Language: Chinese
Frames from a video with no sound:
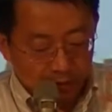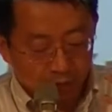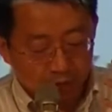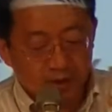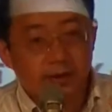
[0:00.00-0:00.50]
或
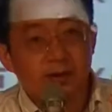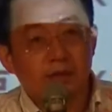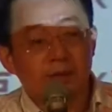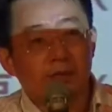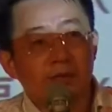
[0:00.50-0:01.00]
许可以跟
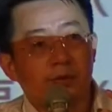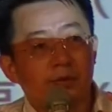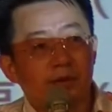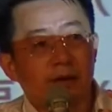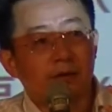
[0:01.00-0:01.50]
各位补
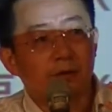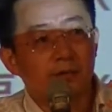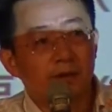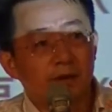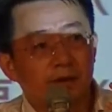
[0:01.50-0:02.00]
充一下，就是
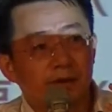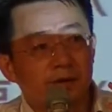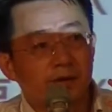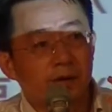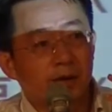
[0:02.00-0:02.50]
民进党其
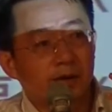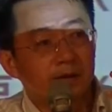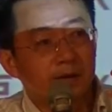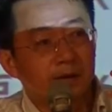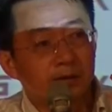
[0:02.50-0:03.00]
实最
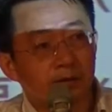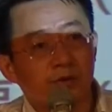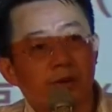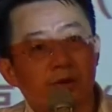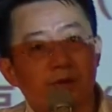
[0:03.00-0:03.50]
相当
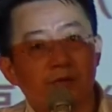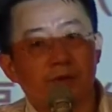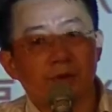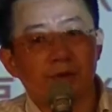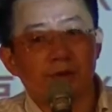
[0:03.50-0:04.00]
重要的人
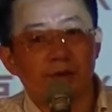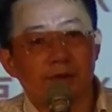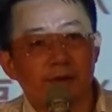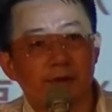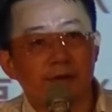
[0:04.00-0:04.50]
权的政策
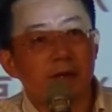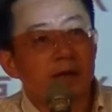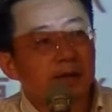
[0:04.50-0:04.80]
呈现，